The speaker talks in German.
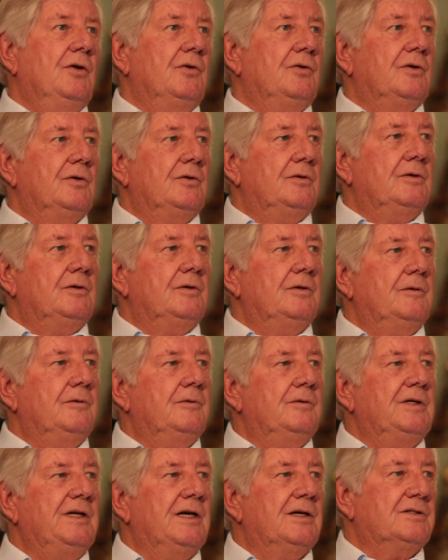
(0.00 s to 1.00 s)

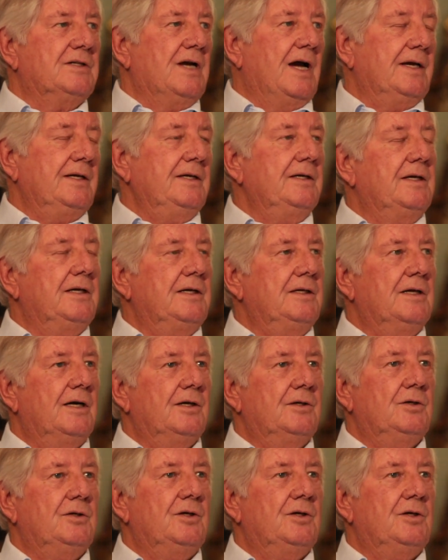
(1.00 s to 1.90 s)
Die Asiaten, die ich hatte,